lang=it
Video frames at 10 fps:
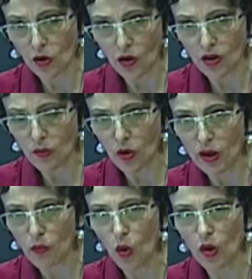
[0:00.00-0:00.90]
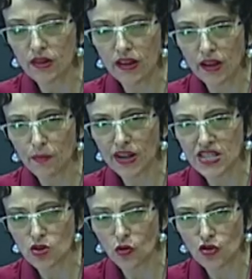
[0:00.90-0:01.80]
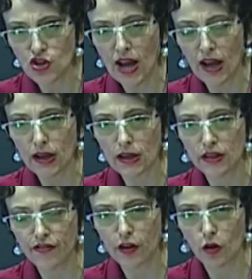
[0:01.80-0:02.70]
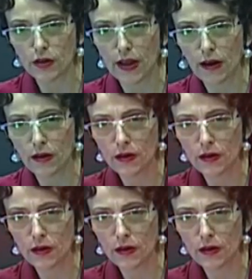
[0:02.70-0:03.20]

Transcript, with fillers: ricordiamo che molte imprese sono già in difficoltà.